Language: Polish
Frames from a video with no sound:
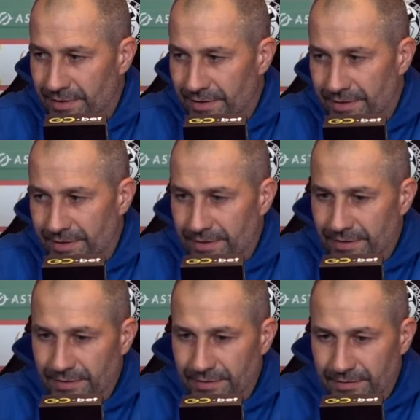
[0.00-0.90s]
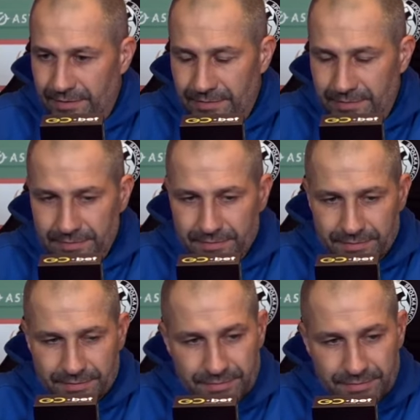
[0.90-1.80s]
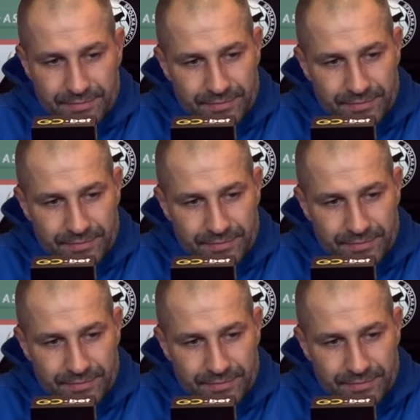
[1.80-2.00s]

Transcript: I, no,